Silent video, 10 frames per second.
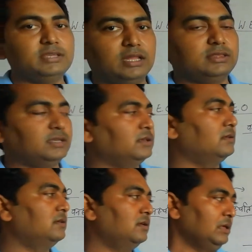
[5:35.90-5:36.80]
जानते
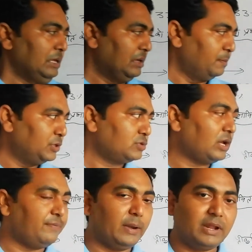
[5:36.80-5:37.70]
हैं विश्व
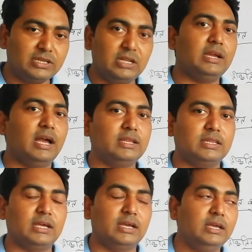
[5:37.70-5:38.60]
का फेफड़ा इसलिए कहा
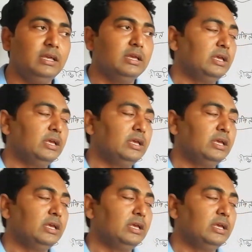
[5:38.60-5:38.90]
जाता है